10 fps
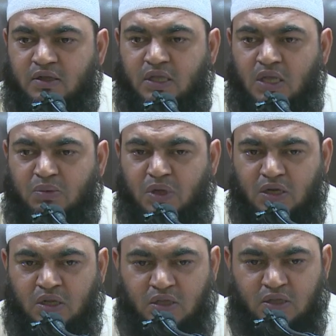कि
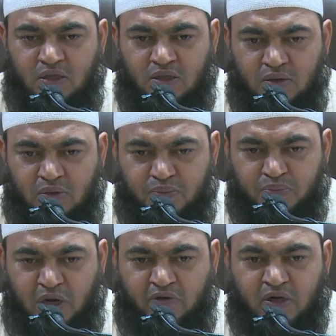हमारी
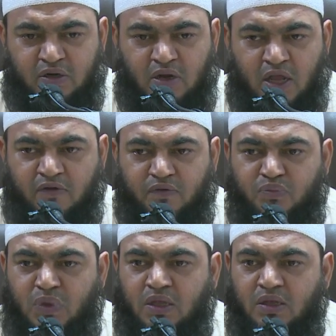प्राइवेट लाइफ
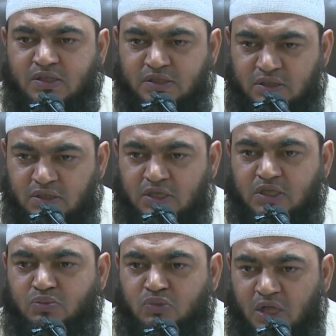में किसी तरीके की
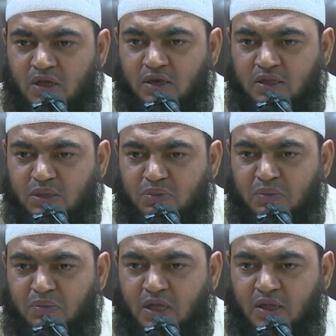तो मुदाखलत का
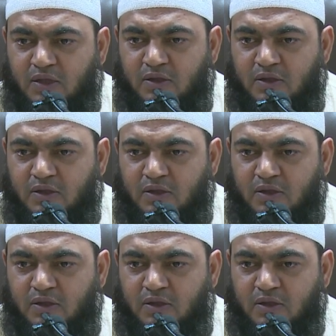मामला है